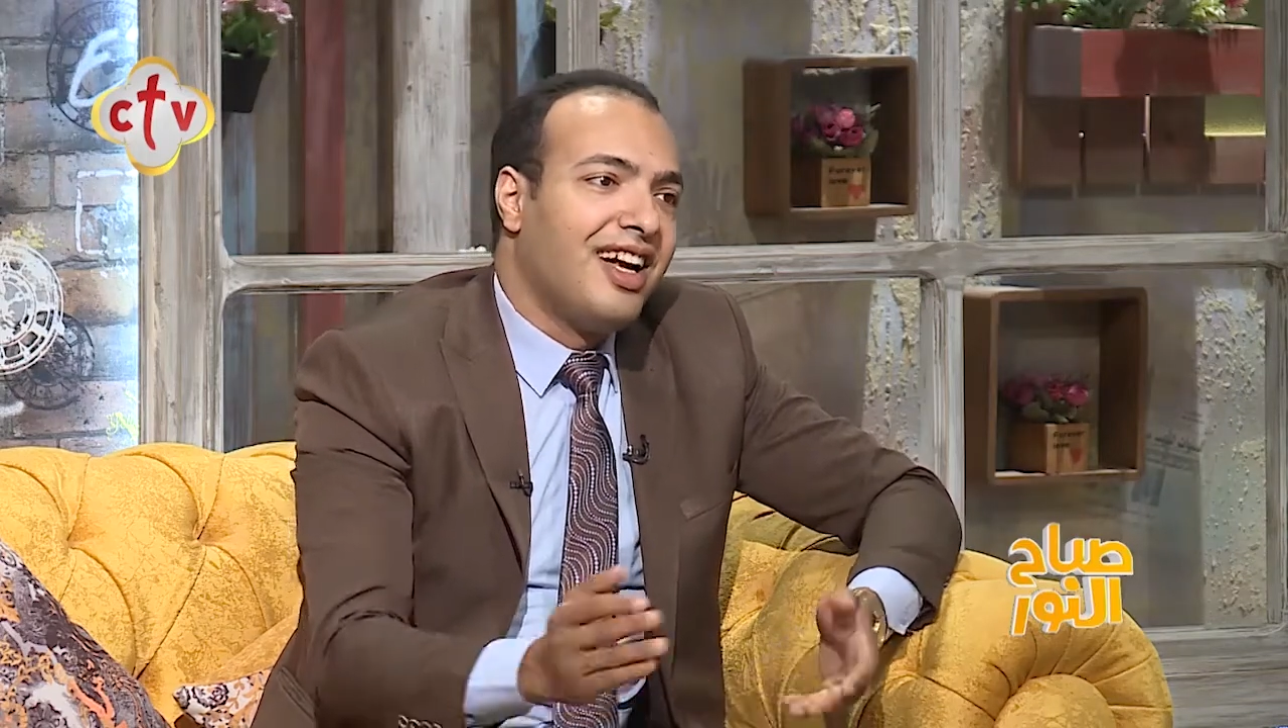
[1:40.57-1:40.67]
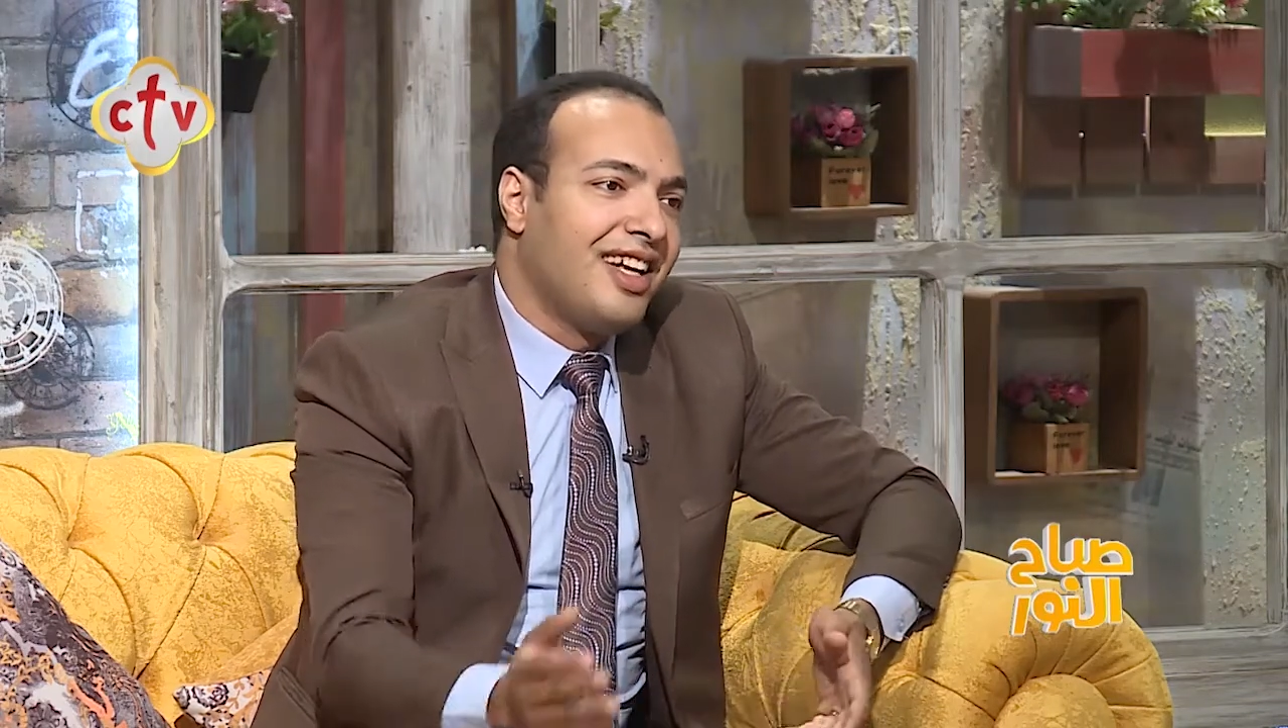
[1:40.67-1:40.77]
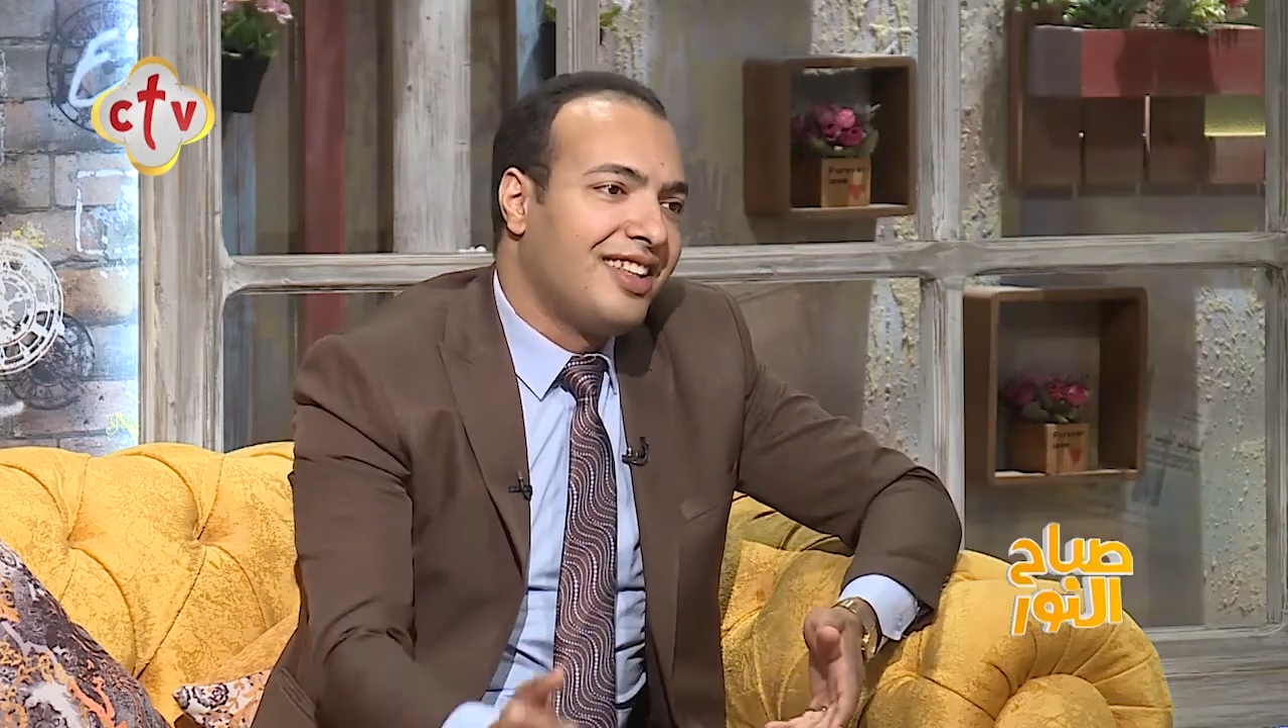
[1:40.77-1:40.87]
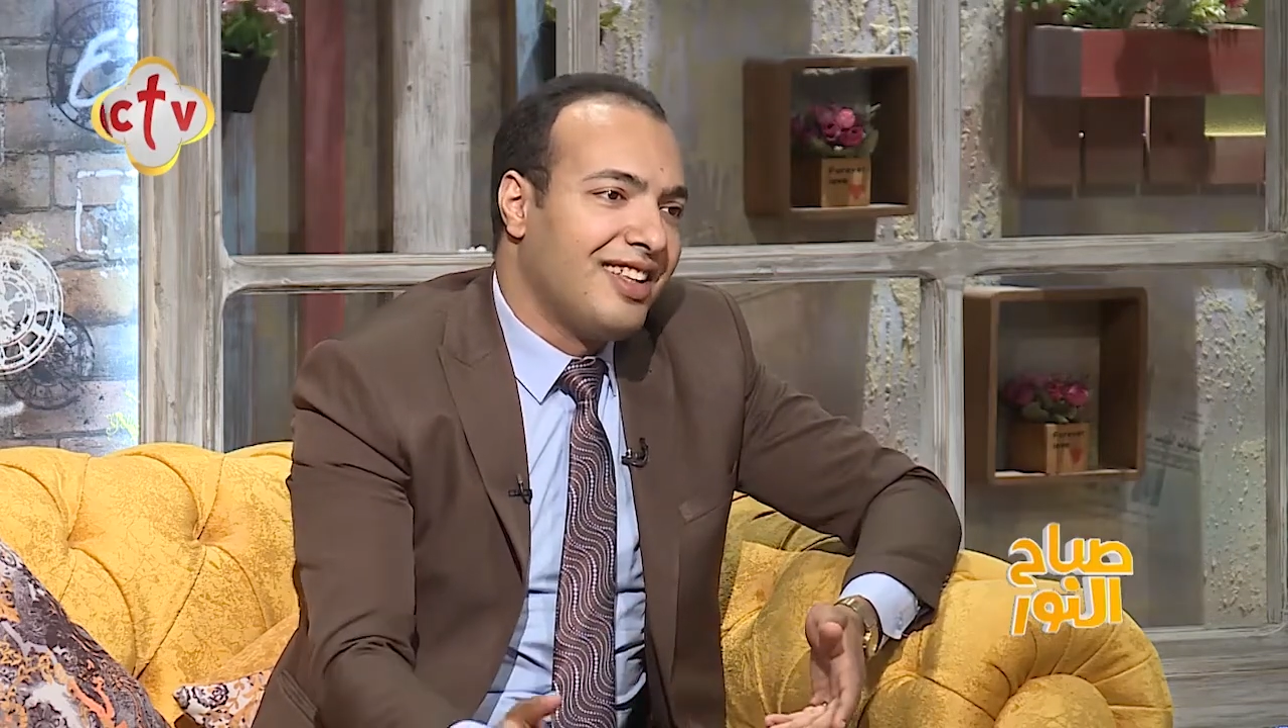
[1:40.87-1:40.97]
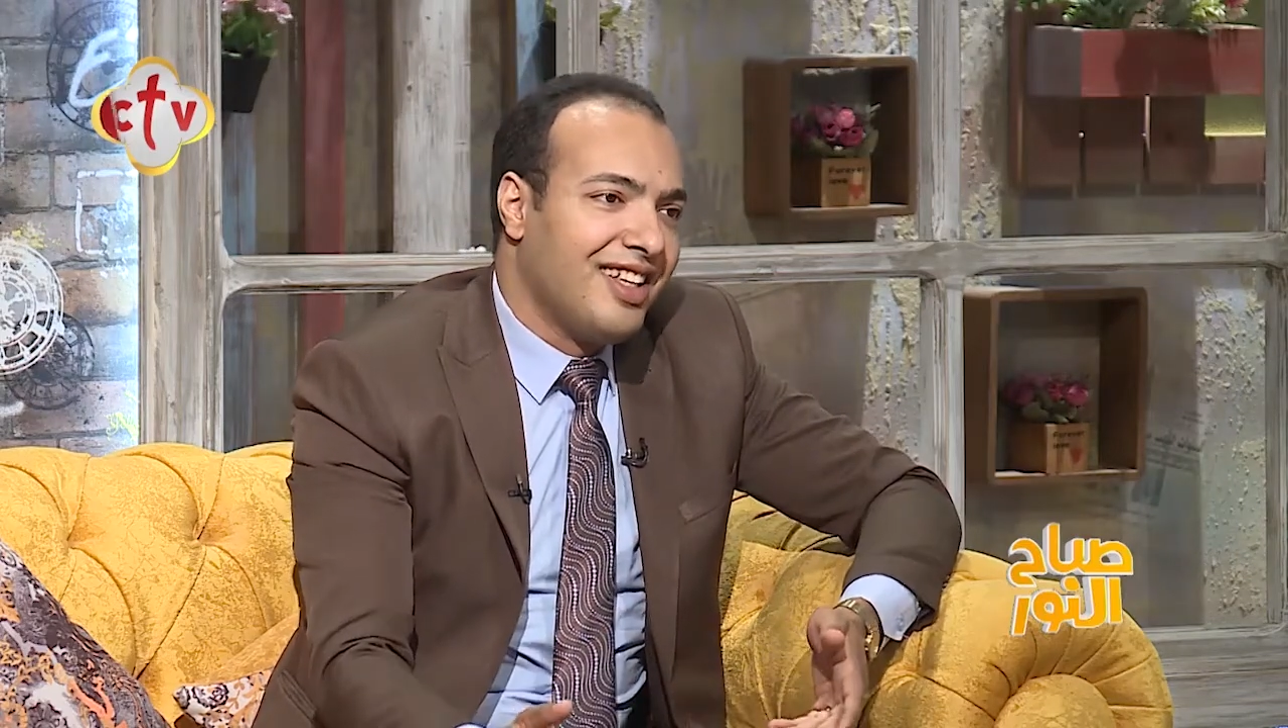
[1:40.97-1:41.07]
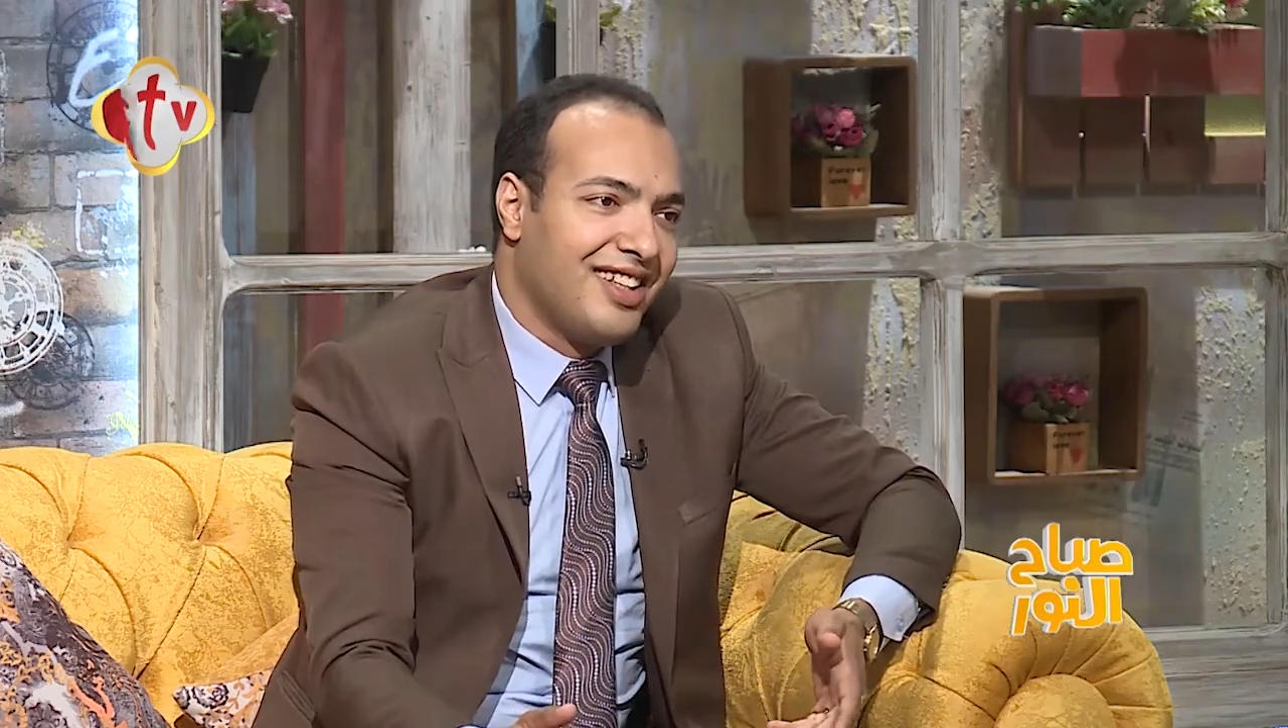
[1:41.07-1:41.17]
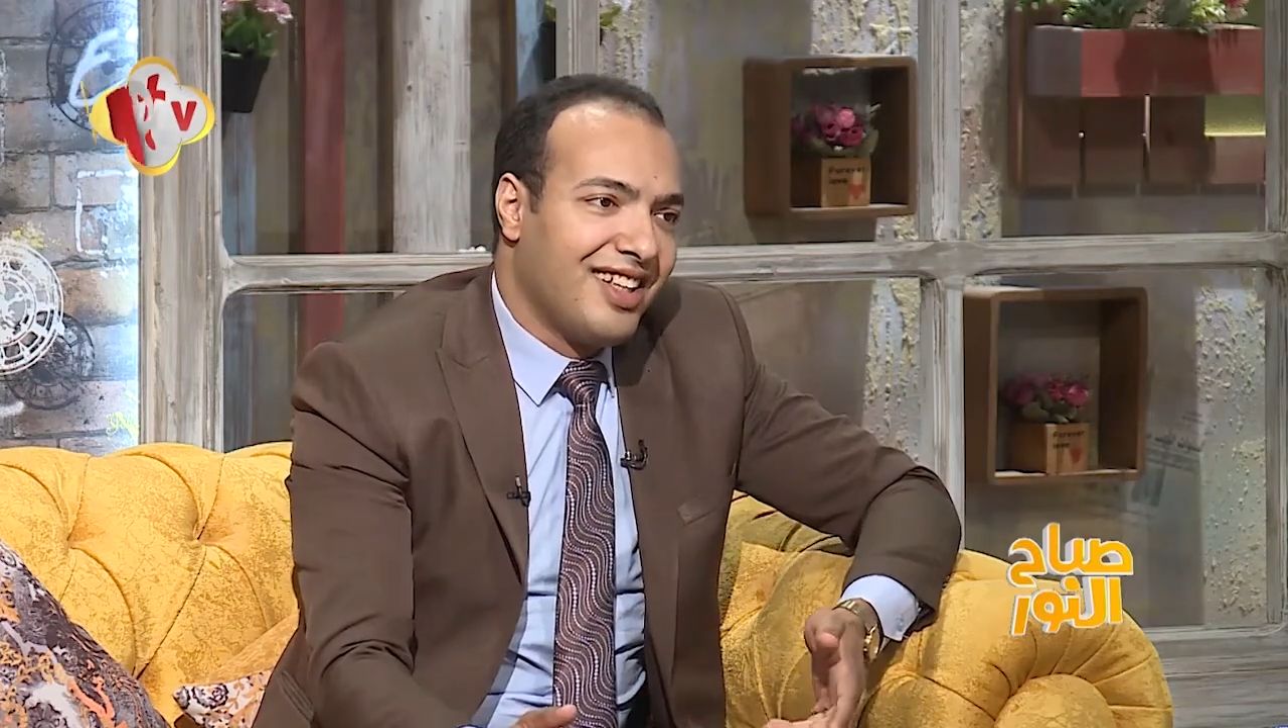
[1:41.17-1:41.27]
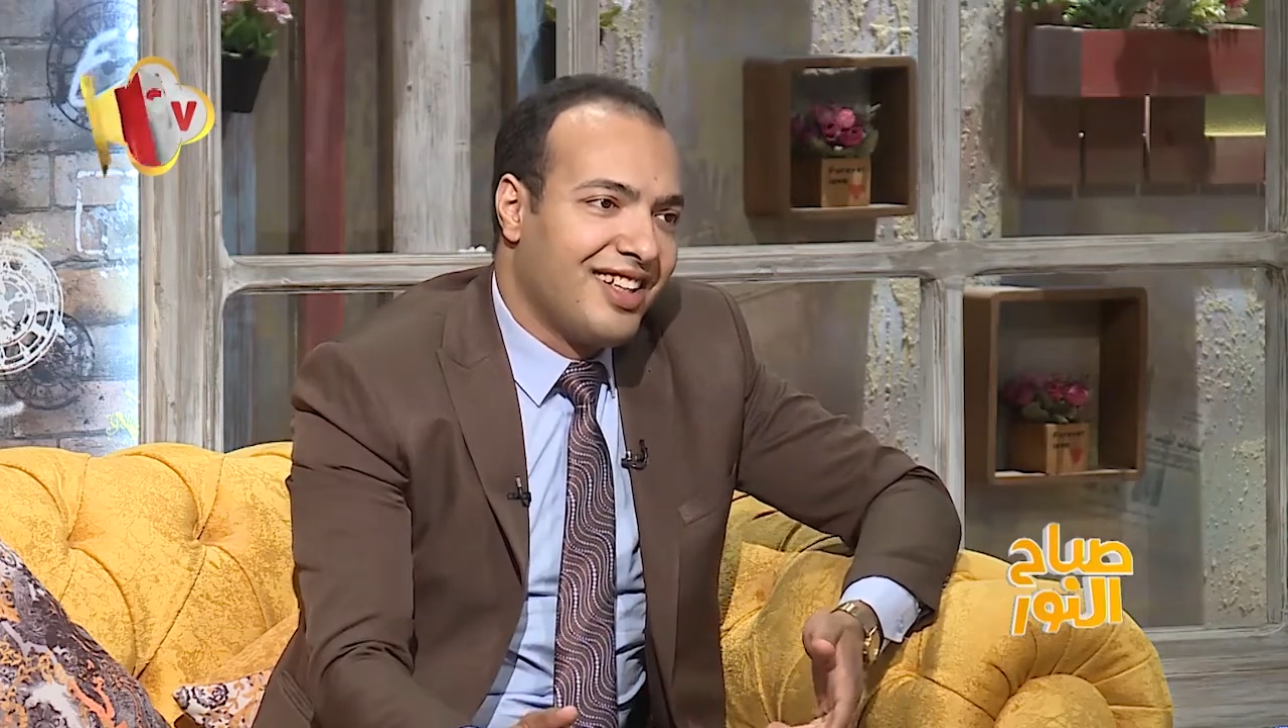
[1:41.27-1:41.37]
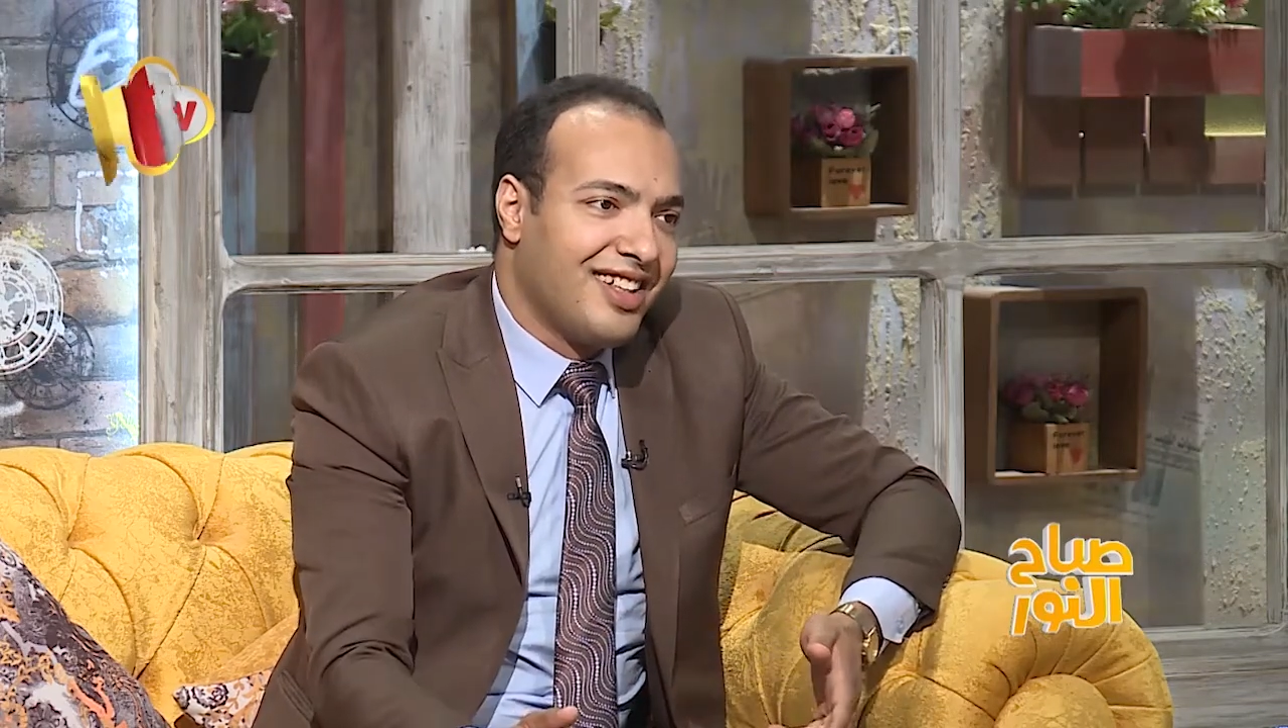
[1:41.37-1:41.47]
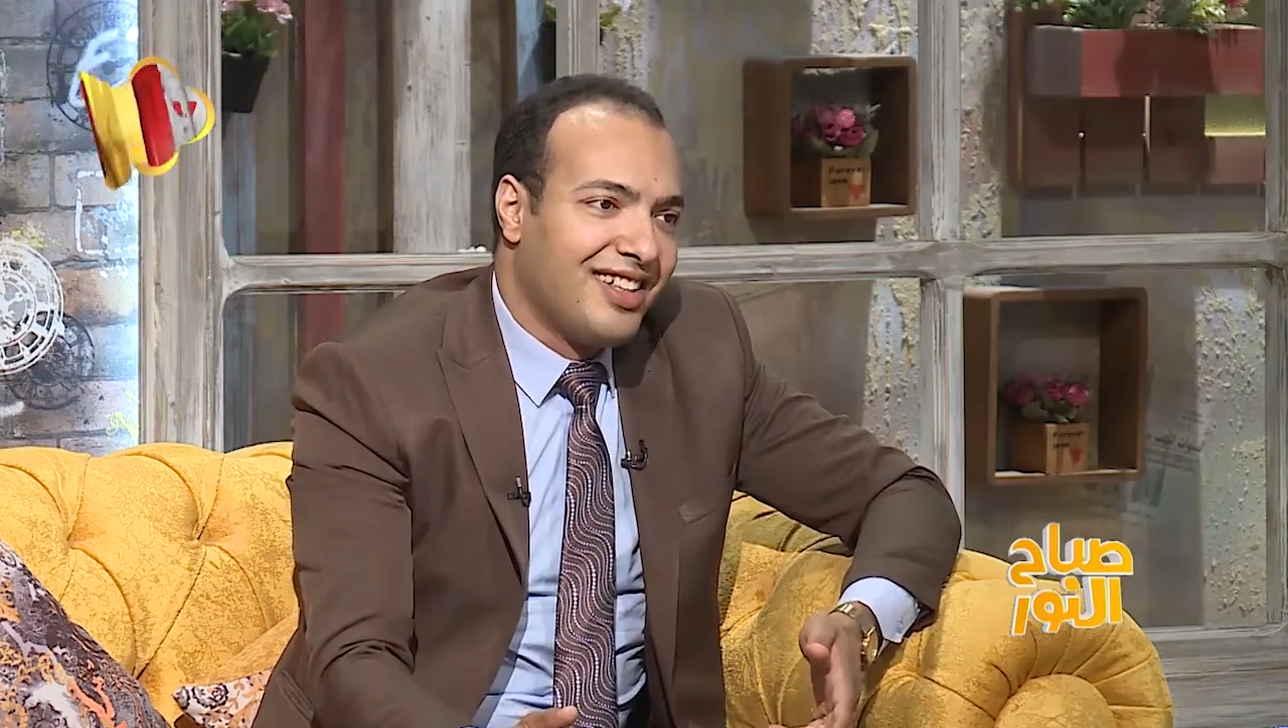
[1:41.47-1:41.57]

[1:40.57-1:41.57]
احد ادانك